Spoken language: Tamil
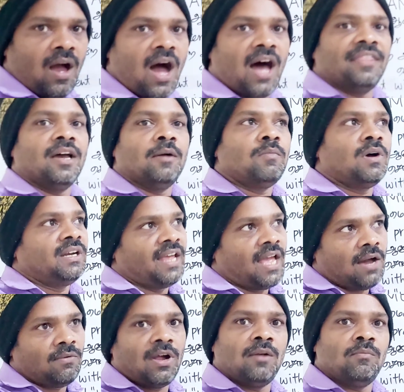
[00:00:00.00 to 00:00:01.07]
ஆதாம் அண்ட்
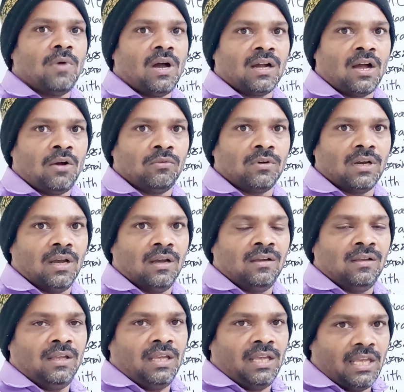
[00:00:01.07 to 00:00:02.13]
பாங்க அவங்க
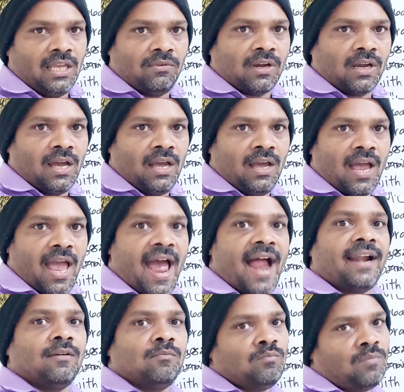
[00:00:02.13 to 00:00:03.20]
இவங்க
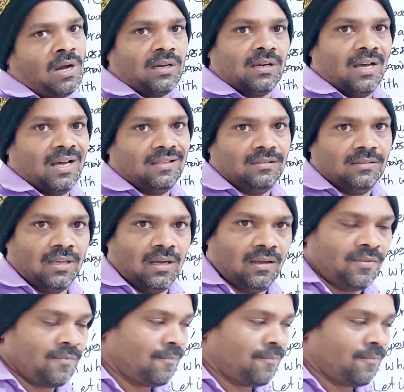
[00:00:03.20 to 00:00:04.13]
ஆடம்பாங்க அதுதான்